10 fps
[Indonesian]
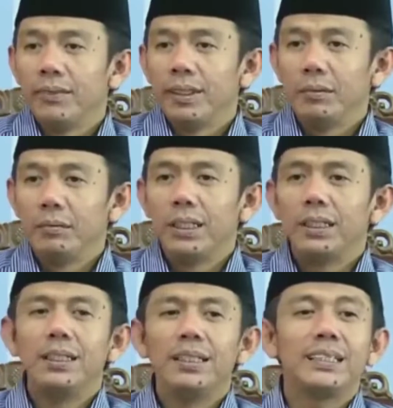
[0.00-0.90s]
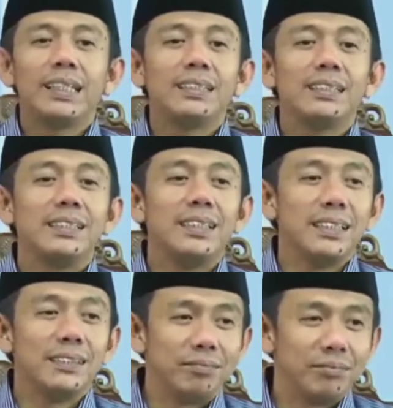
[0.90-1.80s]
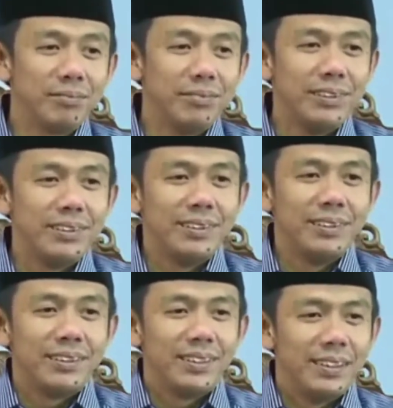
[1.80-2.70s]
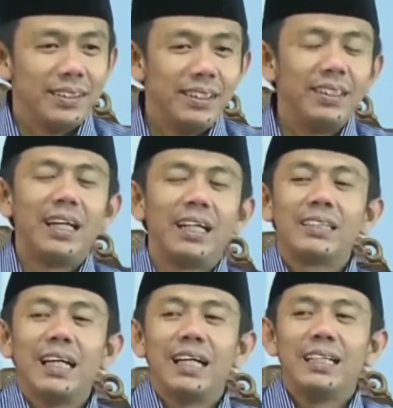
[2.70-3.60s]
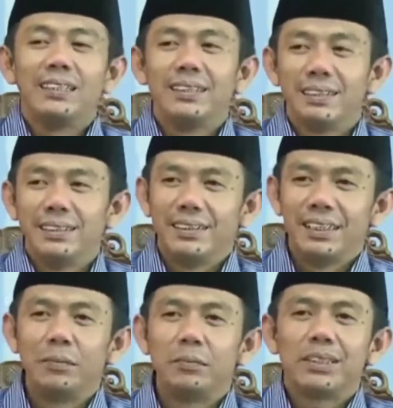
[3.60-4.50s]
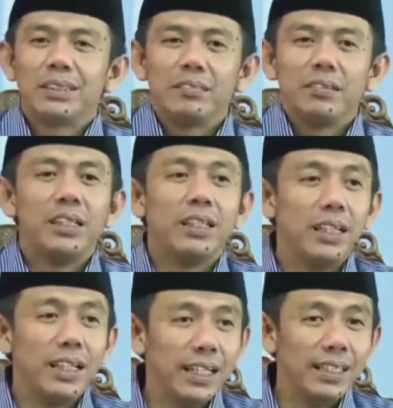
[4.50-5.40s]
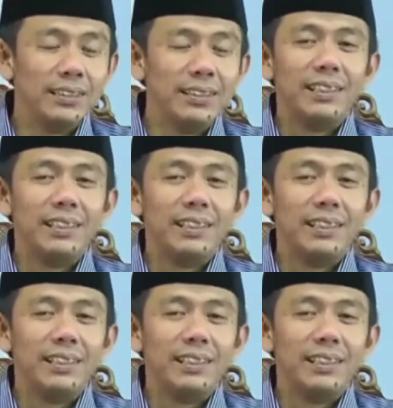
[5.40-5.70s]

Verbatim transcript: Kemudian ingatkan saja, ingatkan ya Ini meski gue nyileh